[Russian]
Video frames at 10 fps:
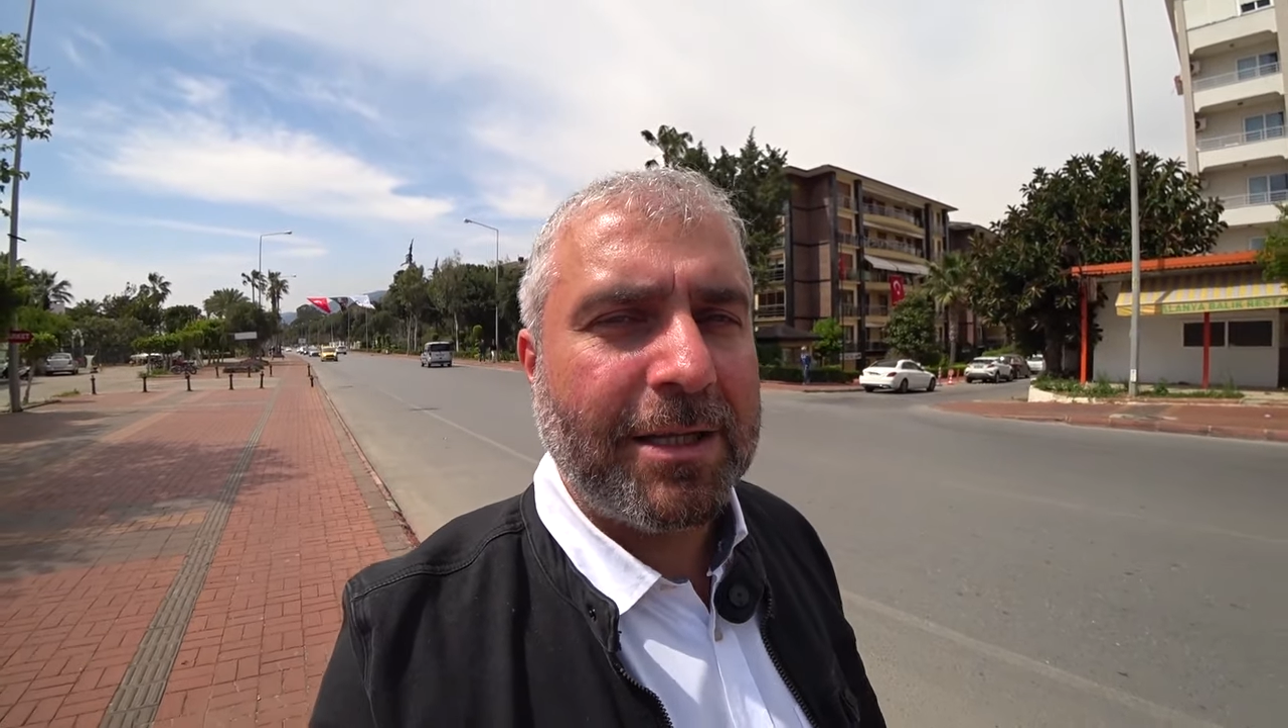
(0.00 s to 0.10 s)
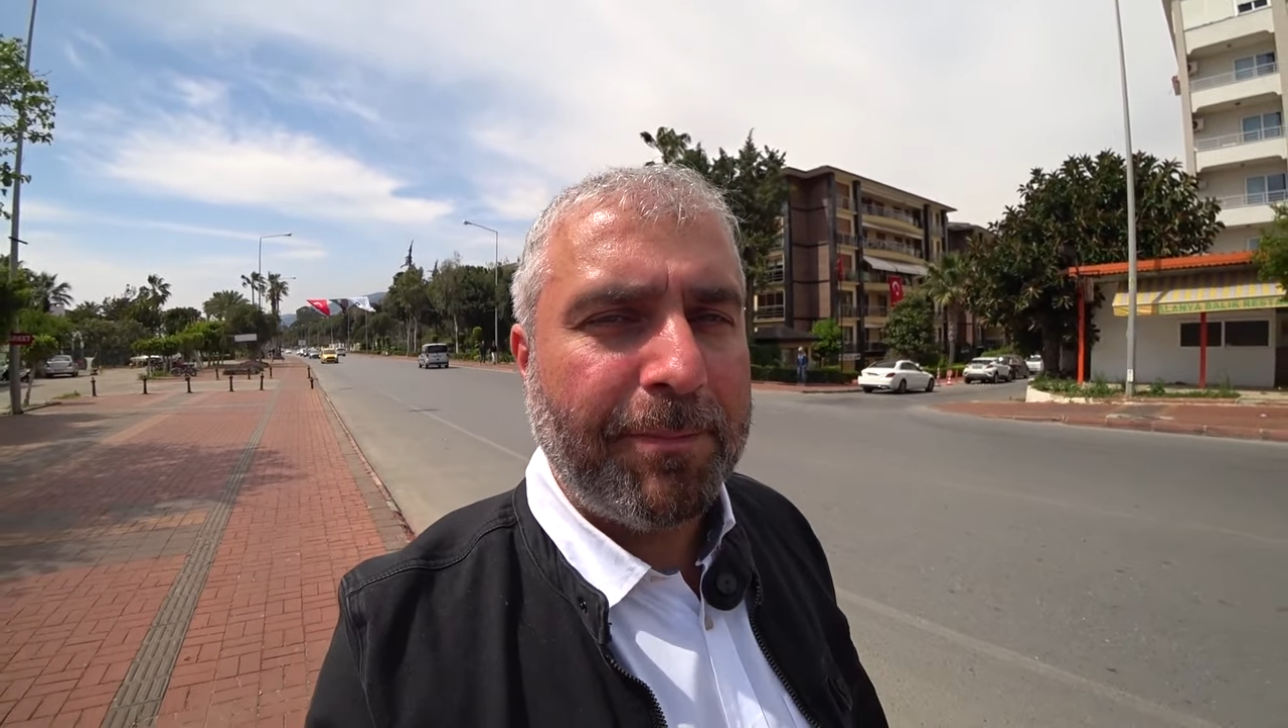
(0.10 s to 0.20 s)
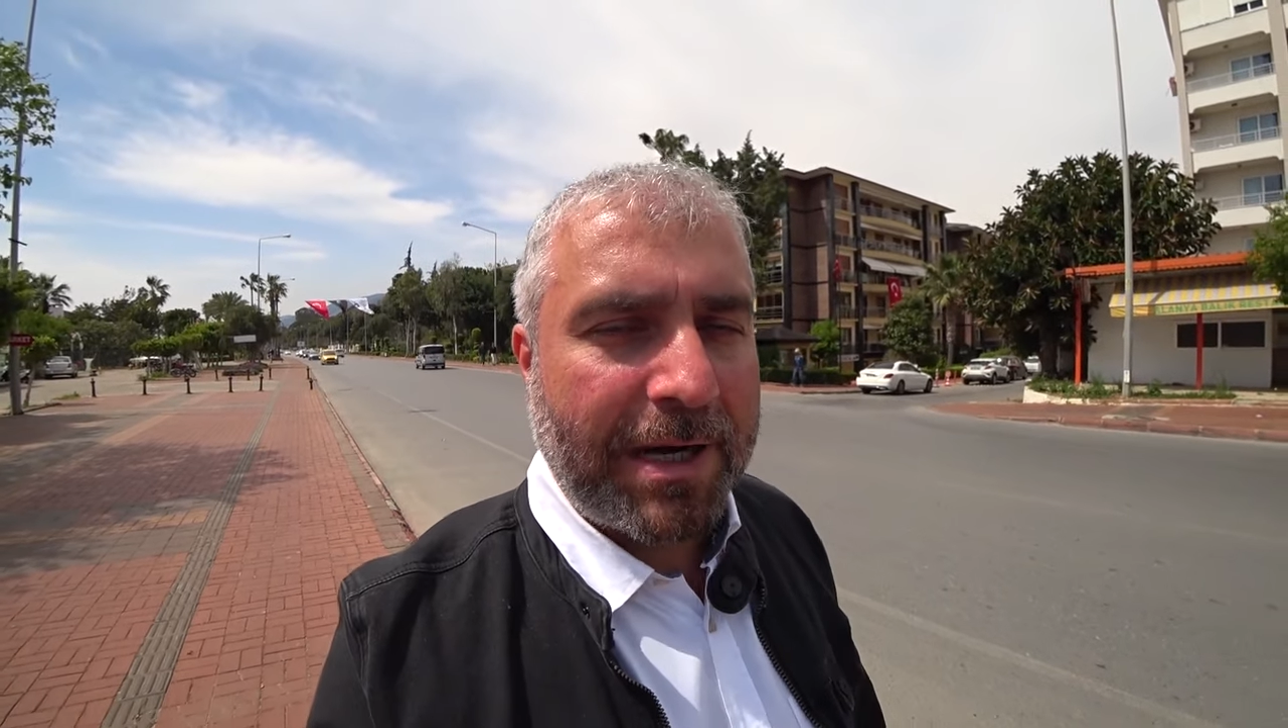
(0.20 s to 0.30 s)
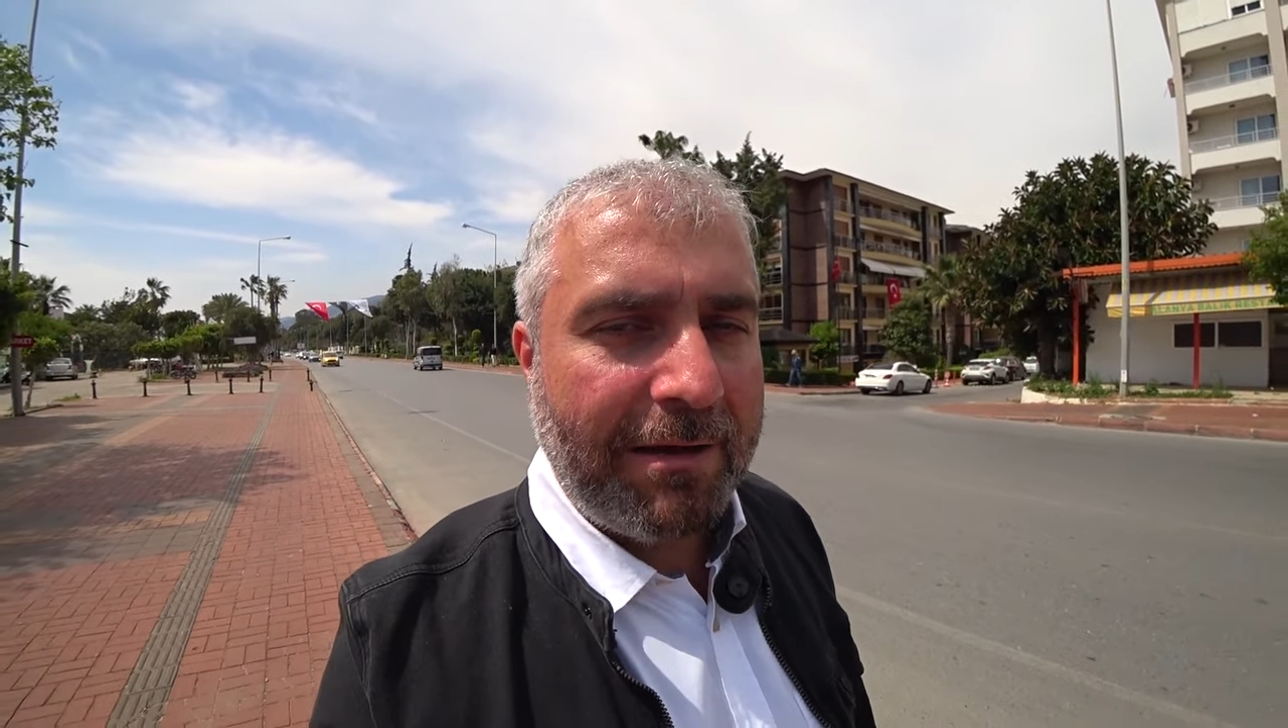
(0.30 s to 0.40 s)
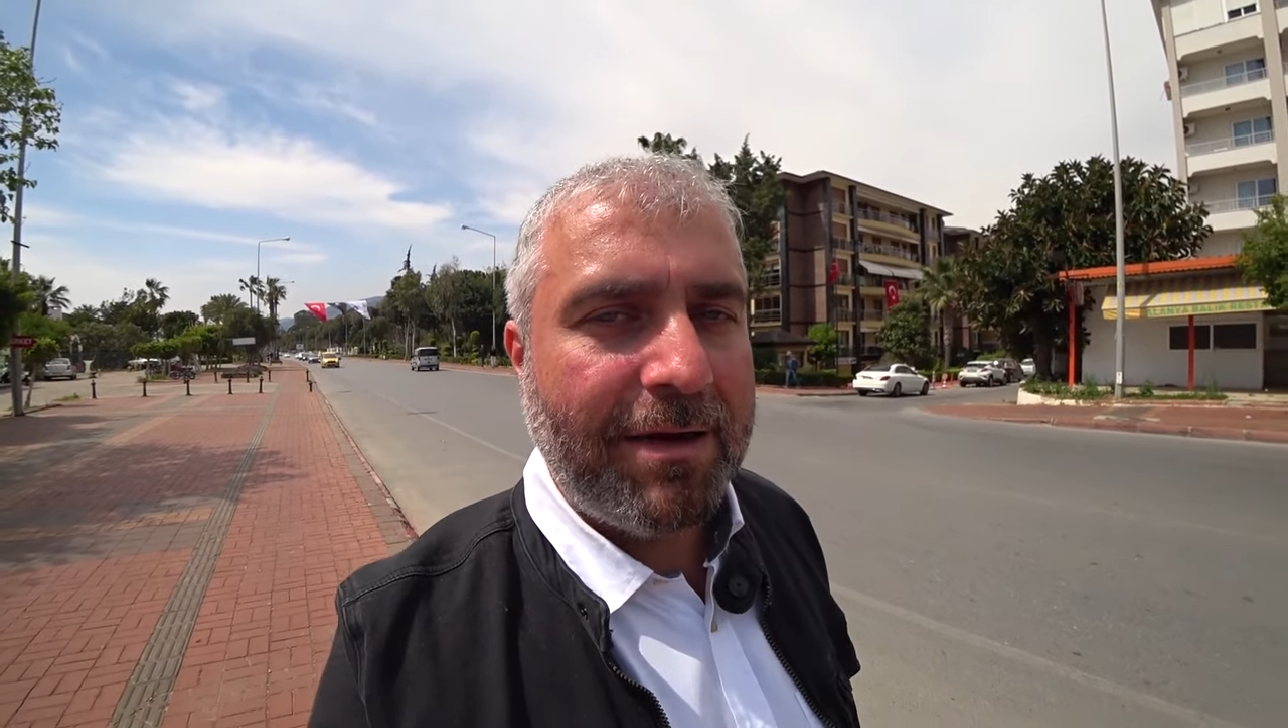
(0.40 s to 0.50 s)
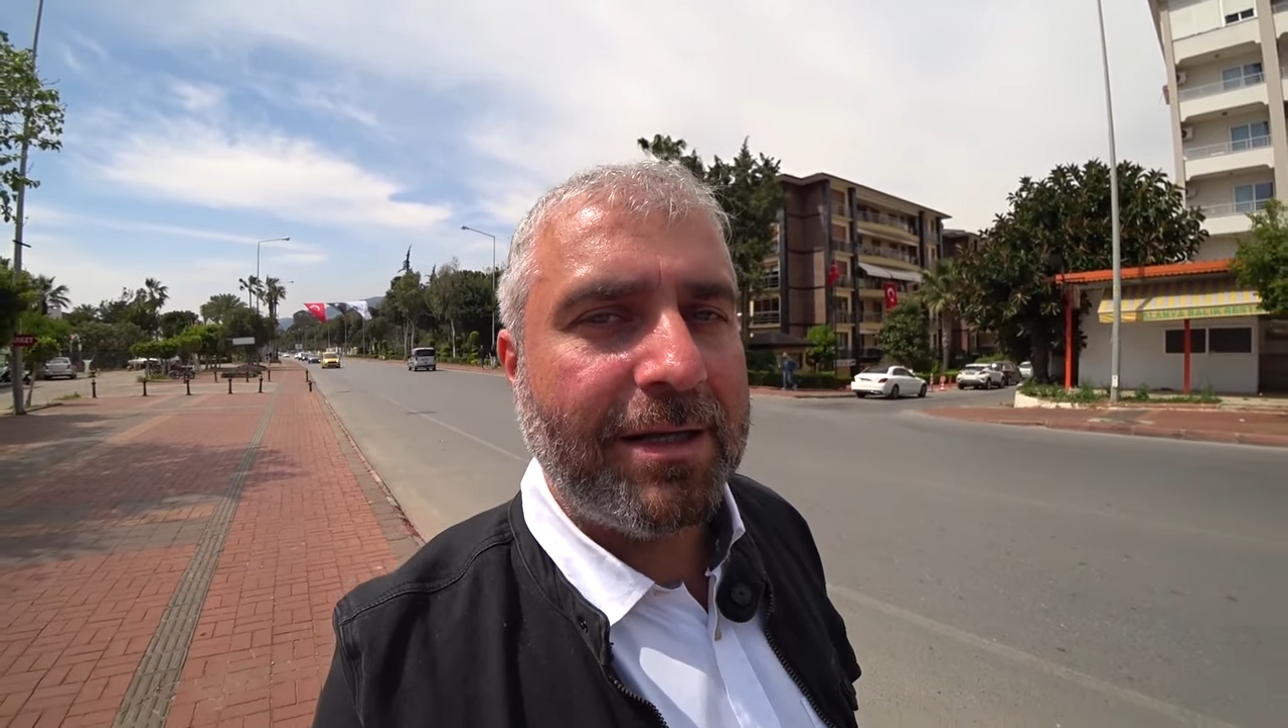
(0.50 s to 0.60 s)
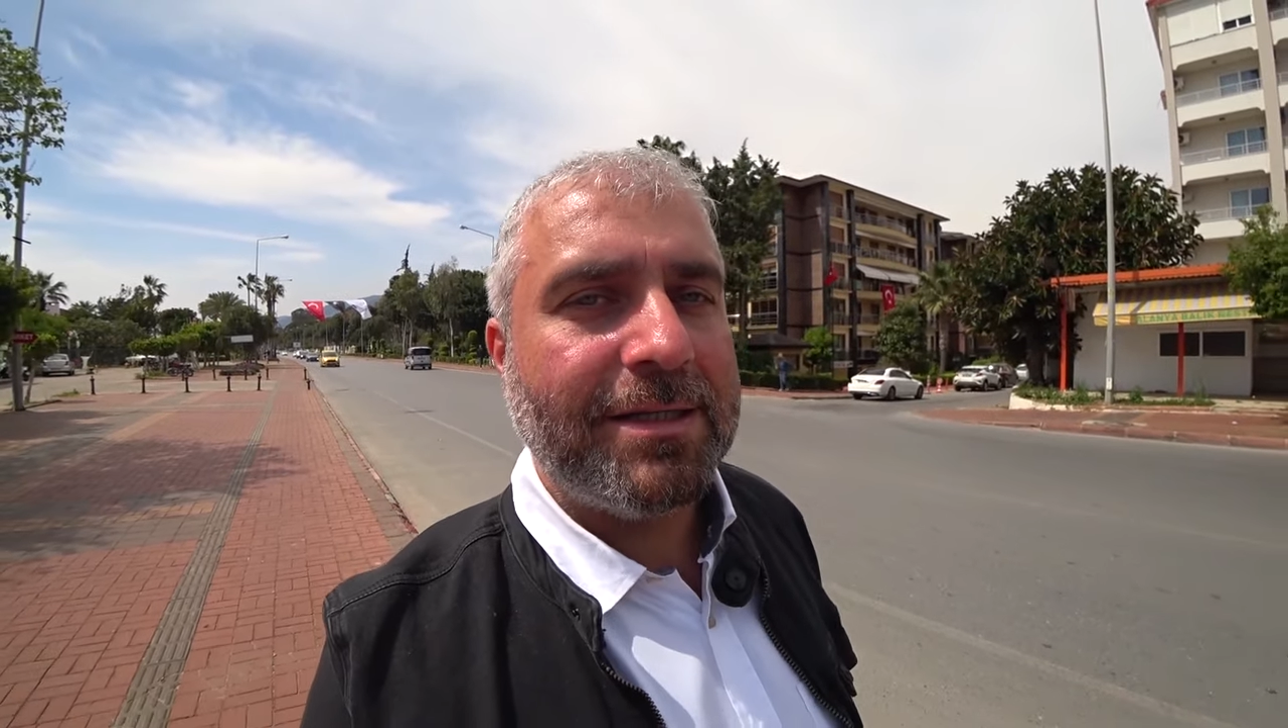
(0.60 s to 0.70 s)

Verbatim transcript: правильно